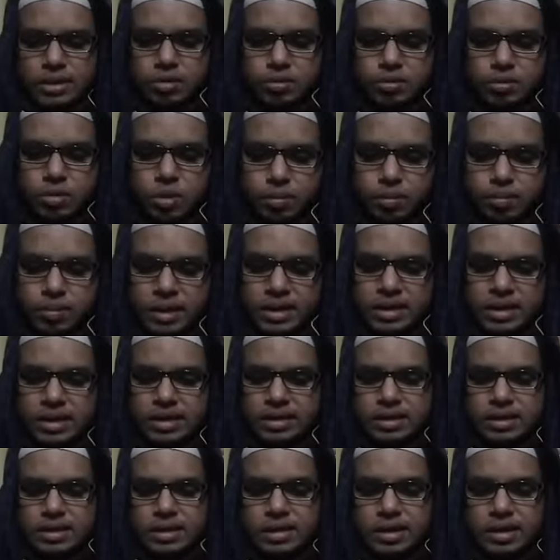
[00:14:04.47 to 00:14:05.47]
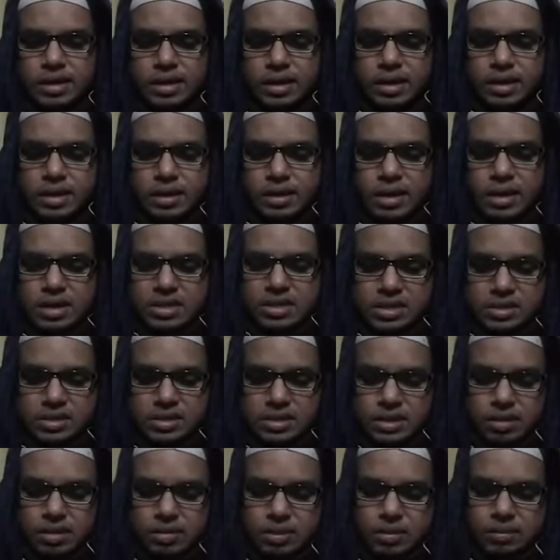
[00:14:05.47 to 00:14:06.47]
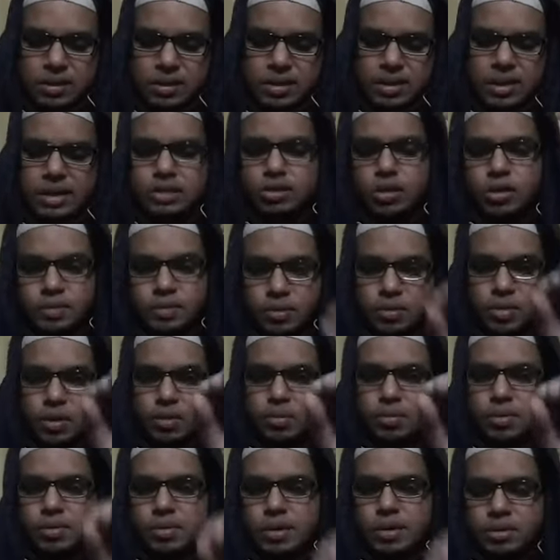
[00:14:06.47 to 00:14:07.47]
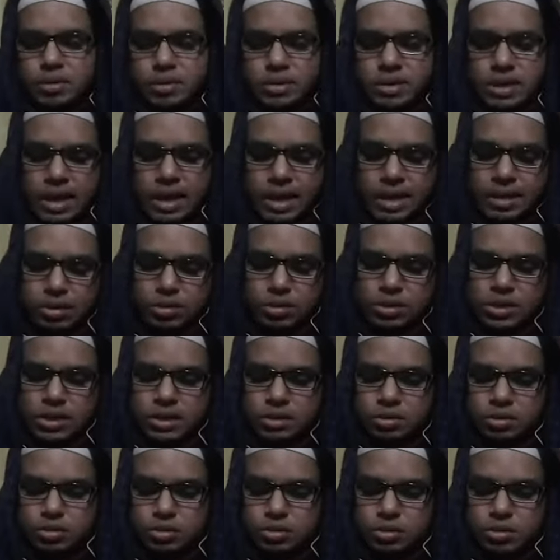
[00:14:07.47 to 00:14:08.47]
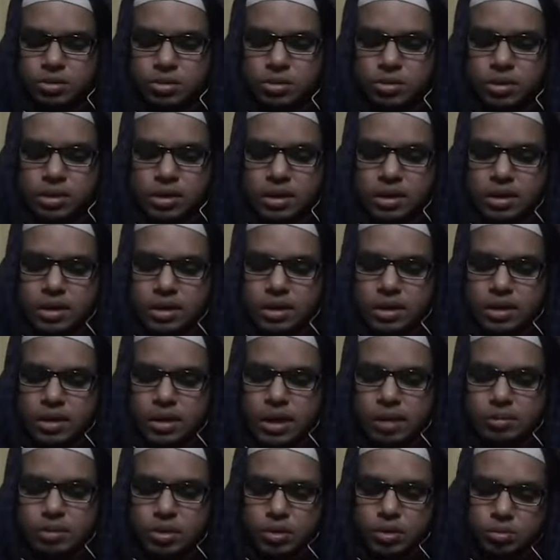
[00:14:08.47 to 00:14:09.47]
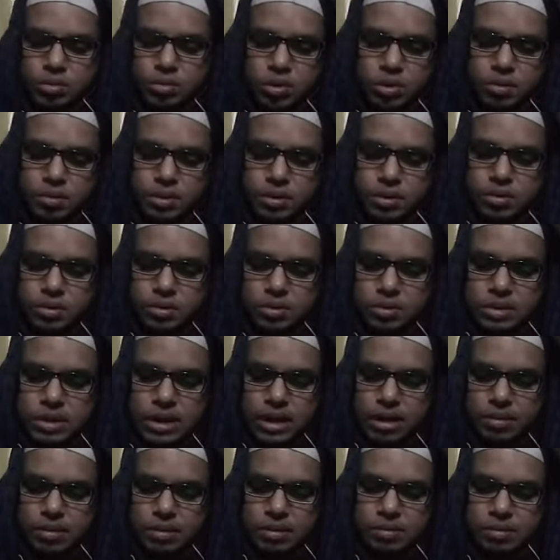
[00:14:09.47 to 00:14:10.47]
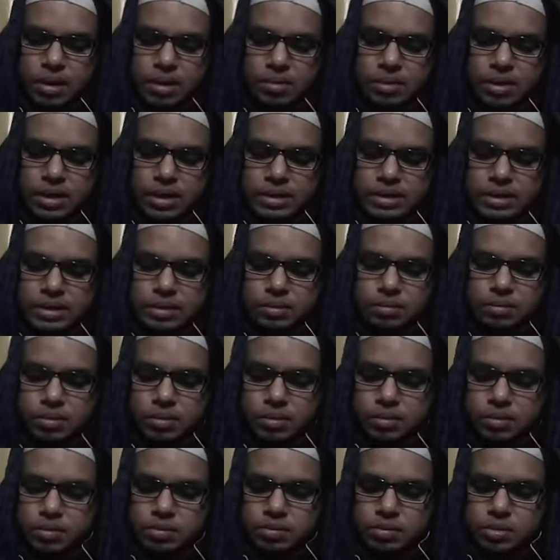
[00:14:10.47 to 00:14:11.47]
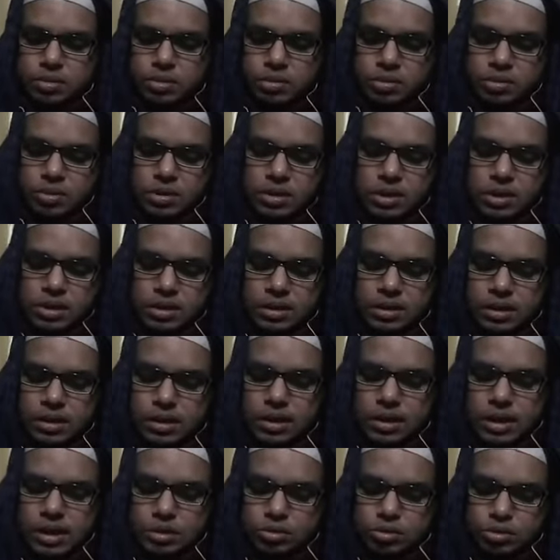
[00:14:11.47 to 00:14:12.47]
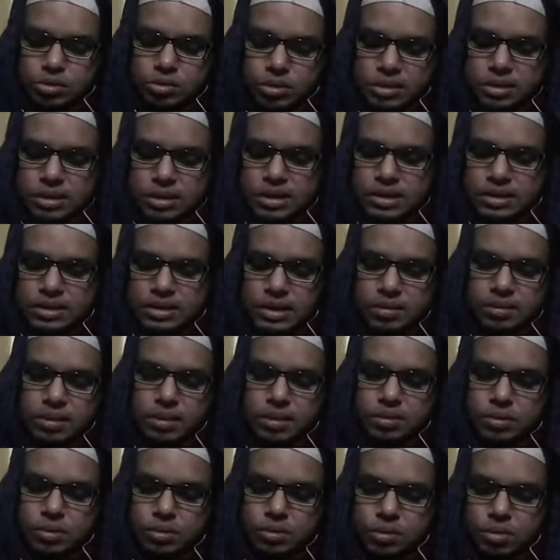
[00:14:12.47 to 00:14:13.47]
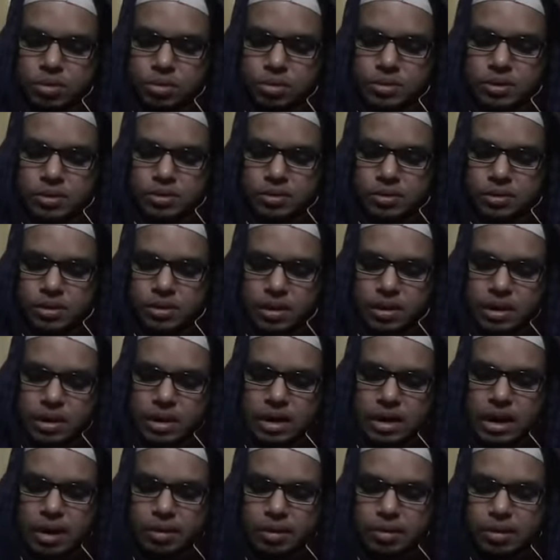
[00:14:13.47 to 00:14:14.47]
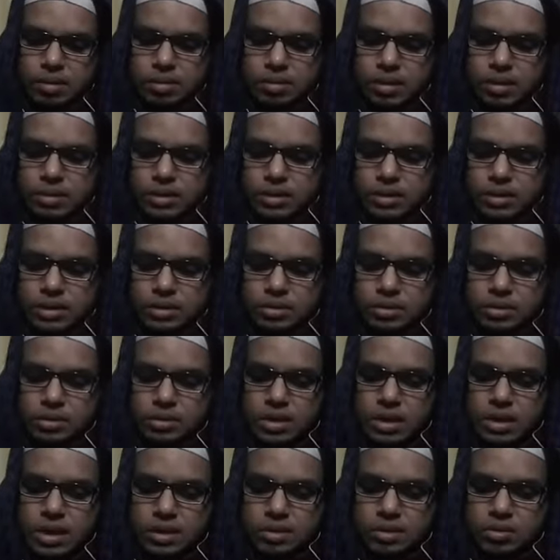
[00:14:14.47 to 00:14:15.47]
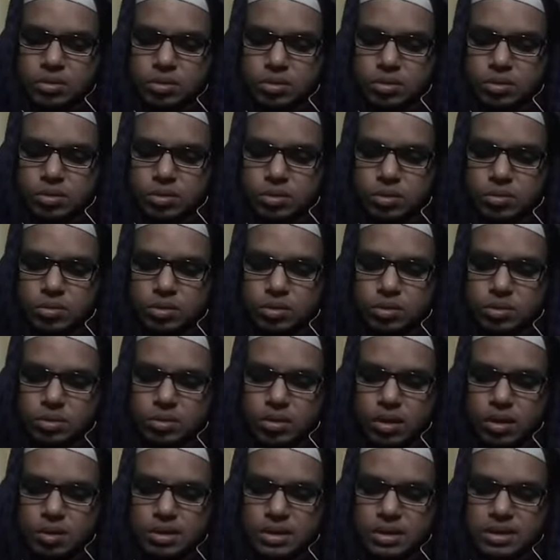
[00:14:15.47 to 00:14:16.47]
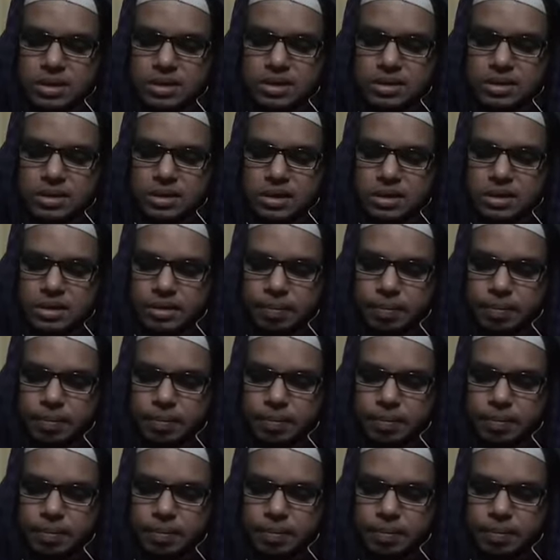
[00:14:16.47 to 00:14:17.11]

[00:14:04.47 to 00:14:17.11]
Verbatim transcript: খুব কম্বাইন একটা ন্যাশন ছিলাম আমরা এর সবচেয়ে বড় প্রমাণ হচ্ছে একাত্তর সালের যুদ্ধ আমি খুব গর্বিত যে আমার বাবা সেই মুক্তিযোদ্ধার একজন সন্তান হিসাবে আমি খুব গর্বিত আমার বাবা সেই যুদ্ধে একজন অন্যতম কমান্ডার ছিলেন